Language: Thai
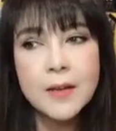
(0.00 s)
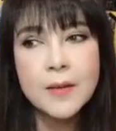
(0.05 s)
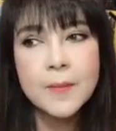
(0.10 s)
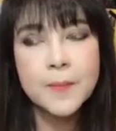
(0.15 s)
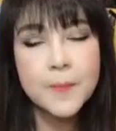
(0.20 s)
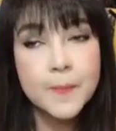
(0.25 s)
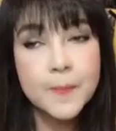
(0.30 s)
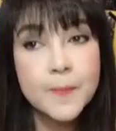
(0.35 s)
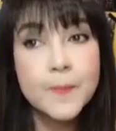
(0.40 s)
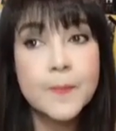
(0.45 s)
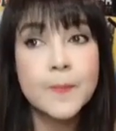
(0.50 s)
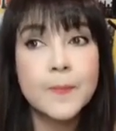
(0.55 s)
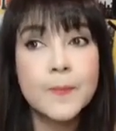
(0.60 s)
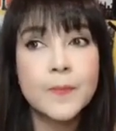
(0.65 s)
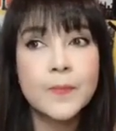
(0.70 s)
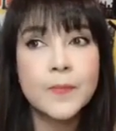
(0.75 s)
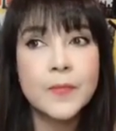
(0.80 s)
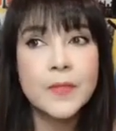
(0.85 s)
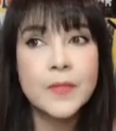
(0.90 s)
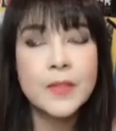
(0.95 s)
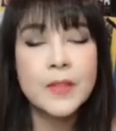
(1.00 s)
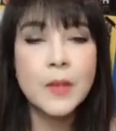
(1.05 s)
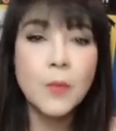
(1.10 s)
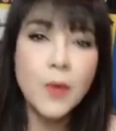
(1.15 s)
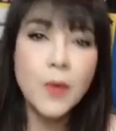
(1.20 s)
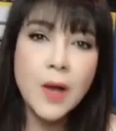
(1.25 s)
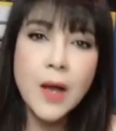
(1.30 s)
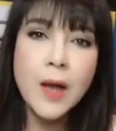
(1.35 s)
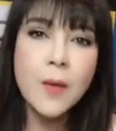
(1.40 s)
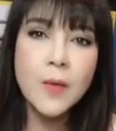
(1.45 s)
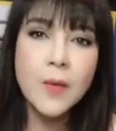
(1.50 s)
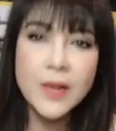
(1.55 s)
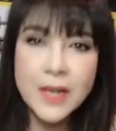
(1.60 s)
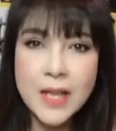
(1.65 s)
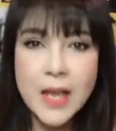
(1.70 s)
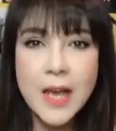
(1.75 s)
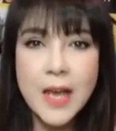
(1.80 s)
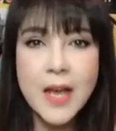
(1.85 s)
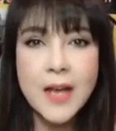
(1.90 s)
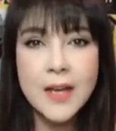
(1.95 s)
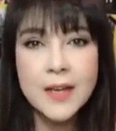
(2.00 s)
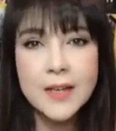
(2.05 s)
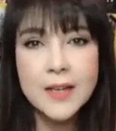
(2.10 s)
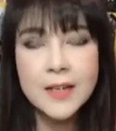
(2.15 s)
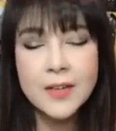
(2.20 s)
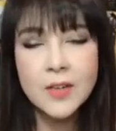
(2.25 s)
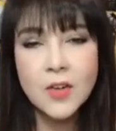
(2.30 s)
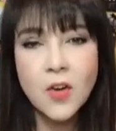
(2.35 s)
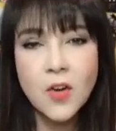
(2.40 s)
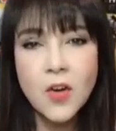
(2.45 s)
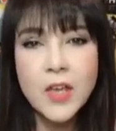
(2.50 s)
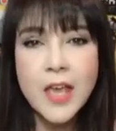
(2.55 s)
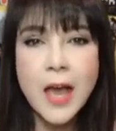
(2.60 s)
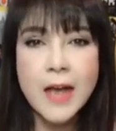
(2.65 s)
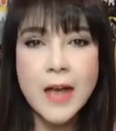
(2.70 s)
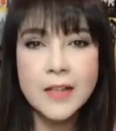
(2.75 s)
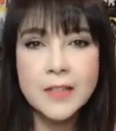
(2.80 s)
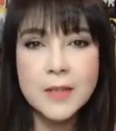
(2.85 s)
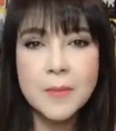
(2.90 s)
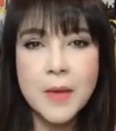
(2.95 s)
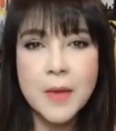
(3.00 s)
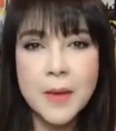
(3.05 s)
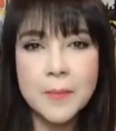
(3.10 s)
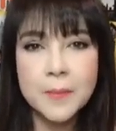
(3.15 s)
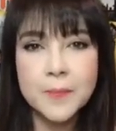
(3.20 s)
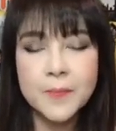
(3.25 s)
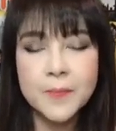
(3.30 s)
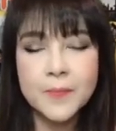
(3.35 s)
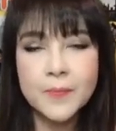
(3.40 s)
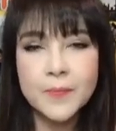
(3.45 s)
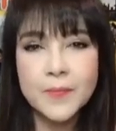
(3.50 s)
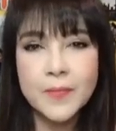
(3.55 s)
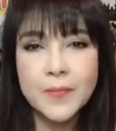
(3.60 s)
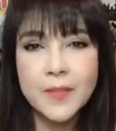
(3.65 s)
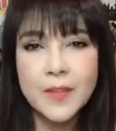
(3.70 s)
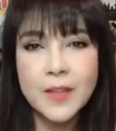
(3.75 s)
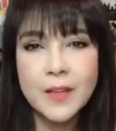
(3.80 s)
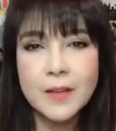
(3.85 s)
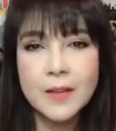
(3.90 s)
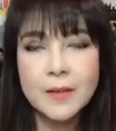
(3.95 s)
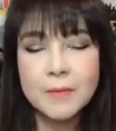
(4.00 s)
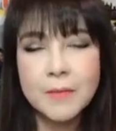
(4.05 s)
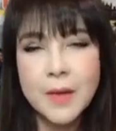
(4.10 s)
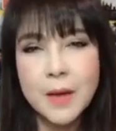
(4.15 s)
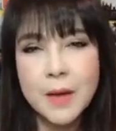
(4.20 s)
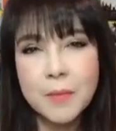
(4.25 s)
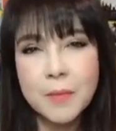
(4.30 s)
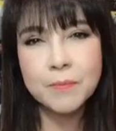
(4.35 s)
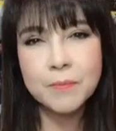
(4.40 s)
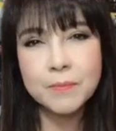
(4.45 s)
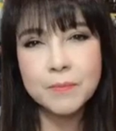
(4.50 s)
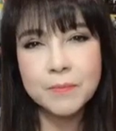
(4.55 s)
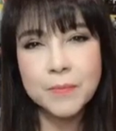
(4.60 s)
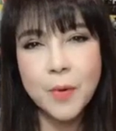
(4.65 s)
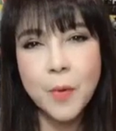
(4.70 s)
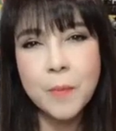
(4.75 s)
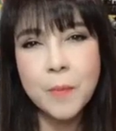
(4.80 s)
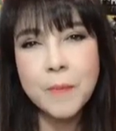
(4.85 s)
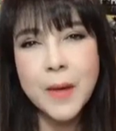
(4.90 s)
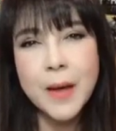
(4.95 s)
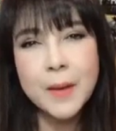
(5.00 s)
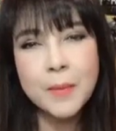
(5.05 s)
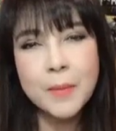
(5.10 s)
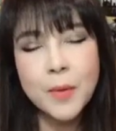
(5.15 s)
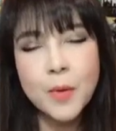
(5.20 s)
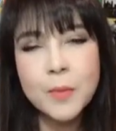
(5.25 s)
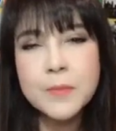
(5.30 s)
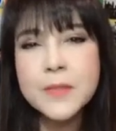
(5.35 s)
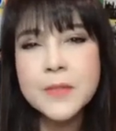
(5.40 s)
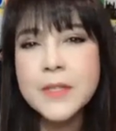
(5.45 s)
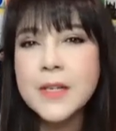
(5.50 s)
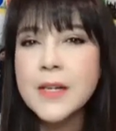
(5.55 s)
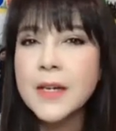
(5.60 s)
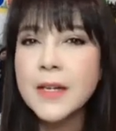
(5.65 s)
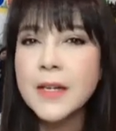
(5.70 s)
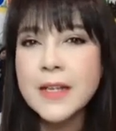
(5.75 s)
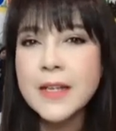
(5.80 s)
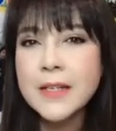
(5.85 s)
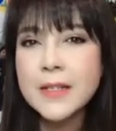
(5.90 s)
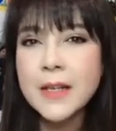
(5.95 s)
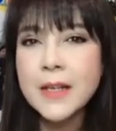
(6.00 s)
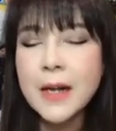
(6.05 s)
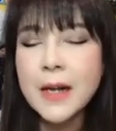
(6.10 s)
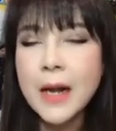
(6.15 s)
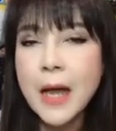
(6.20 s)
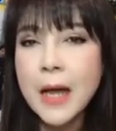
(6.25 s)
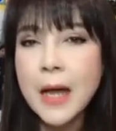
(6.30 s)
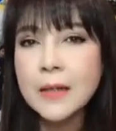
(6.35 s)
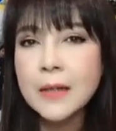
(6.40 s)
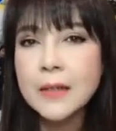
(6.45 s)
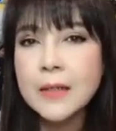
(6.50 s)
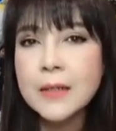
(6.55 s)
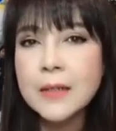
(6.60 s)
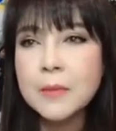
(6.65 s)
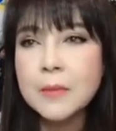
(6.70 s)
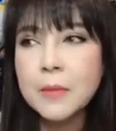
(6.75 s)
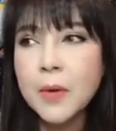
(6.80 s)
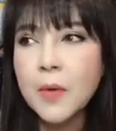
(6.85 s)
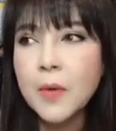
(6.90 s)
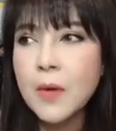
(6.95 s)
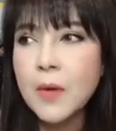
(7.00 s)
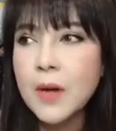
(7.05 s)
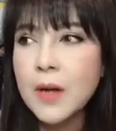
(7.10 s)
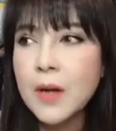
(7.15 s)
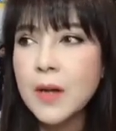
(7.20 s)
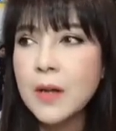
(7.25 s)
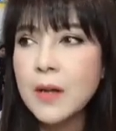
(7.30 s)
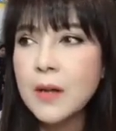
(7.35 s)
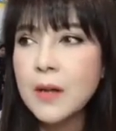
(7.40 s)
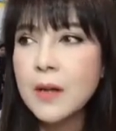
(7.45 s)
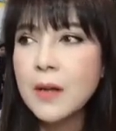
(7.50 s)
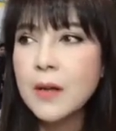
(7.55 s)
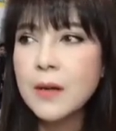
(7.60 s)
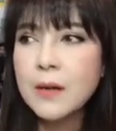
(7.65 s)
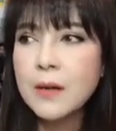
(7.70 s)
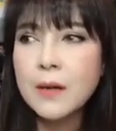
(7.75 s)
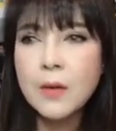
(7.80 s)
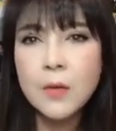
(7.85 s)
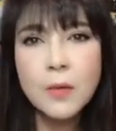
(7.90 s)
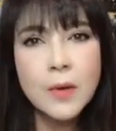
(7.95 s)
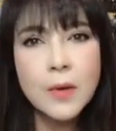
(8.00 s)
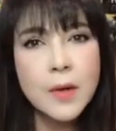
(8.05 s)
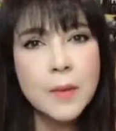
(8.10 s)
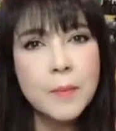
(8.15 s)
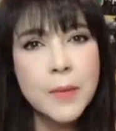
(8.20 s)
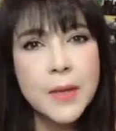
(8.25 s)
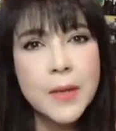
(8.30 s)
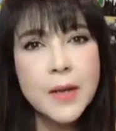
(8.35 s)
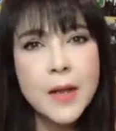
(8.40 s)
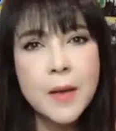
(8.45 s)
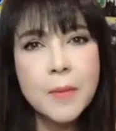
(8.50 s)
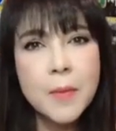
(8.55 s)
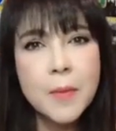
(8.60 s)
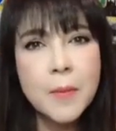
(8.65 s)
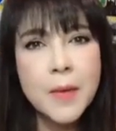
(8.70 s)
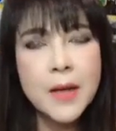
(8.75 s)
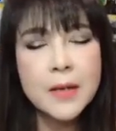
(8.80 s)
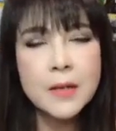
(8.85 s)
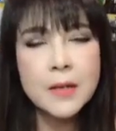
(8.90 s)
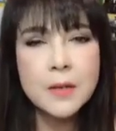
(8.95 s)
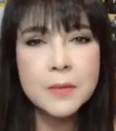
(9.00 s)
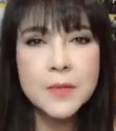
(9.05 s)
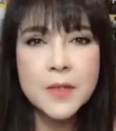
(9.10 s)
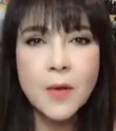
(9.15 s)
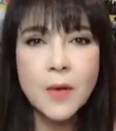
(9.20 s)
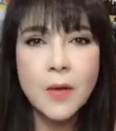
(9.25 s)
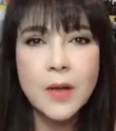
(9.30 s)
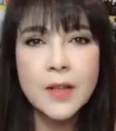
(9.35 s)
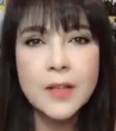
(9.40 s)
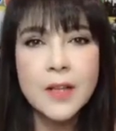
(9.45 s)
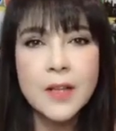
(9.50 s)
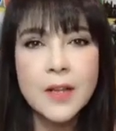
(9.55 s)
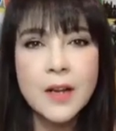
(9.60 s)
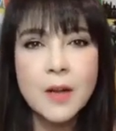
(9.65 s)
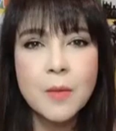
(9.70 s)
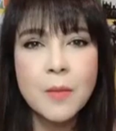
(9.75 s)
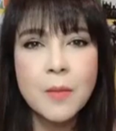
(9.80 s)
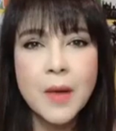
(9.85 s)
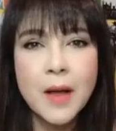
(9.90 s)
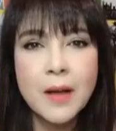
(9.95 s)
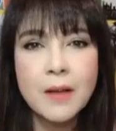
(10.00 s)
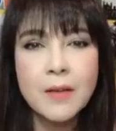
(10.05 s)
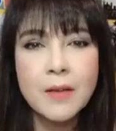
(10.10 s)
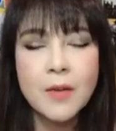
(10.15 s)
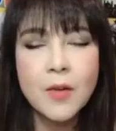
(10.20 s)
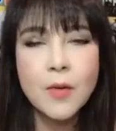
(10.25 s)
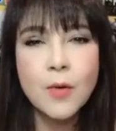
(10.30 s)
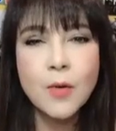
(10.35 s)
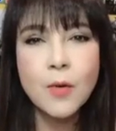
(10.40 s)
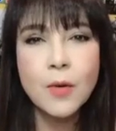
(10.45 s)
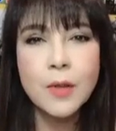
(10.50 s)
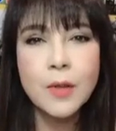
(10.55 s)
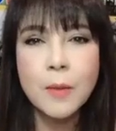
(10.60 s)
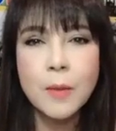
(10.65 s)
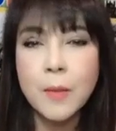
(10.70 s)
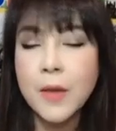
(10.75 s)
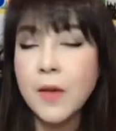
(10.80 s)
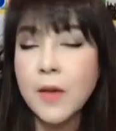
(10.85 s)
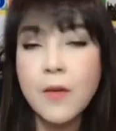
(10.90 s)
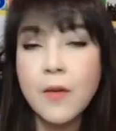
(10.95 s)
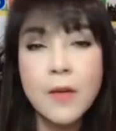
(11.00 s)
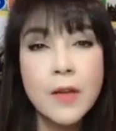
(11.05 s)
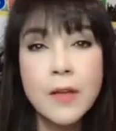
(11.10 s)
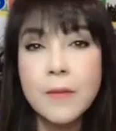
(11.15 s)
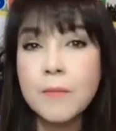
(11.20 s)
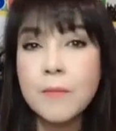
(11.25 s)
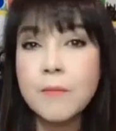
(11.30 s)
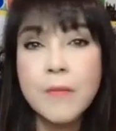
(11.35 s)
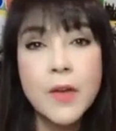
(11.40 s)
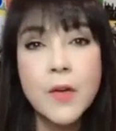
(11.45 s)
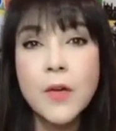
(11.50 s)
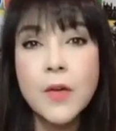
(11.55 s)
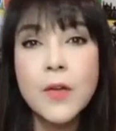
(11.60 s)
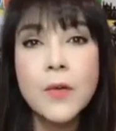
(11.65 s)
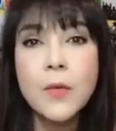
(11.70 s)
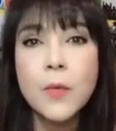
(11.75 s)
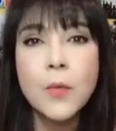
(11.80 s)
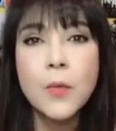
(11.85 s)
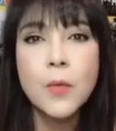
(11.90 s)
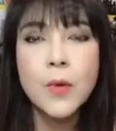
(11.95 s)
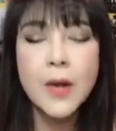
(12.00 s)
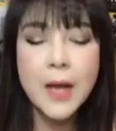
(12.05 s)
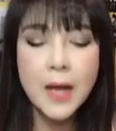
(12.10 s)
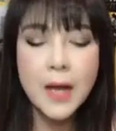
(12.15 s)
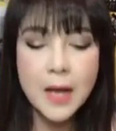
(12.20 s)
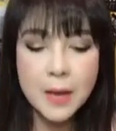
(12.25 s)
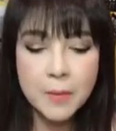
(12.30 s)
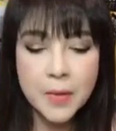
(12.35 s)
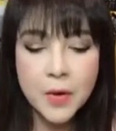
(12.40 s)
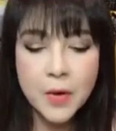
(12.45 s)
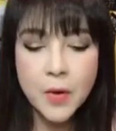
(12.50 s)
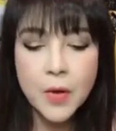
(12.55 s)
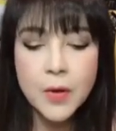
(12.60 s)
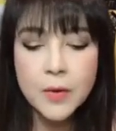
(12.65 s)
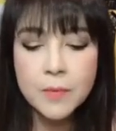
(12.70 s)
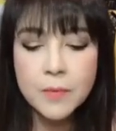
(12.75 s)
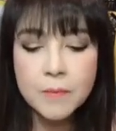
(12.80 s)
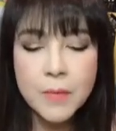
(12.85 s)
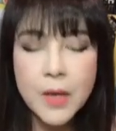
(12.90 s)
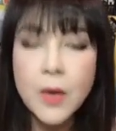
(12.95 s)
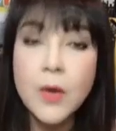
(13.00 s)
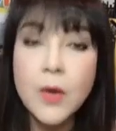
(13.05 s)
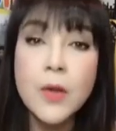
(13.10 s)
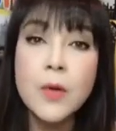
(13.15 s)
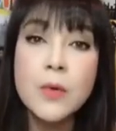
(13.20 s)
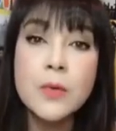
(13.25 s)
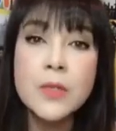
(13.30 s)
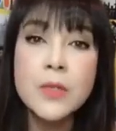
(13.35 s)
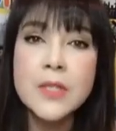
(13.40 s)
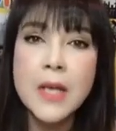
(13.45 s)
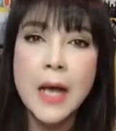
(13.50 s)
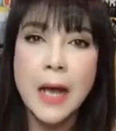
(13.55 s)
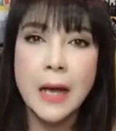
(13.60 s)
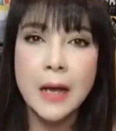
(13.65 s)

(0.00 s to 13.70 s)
อืมแต่ว่าวันนี้ก็อยากจะแบบมาพบปะพบเจอกันอีกสักครั้งหนึ่งเพราะว่าลงคลิปไปได้ประมาณเกือบสองอาทิตย์แล้วมั้งก็คนยังไม่ค่อยไม่ค่อยรู้นะคะ ไม่ค่อยไม่ค่อยรู้จัก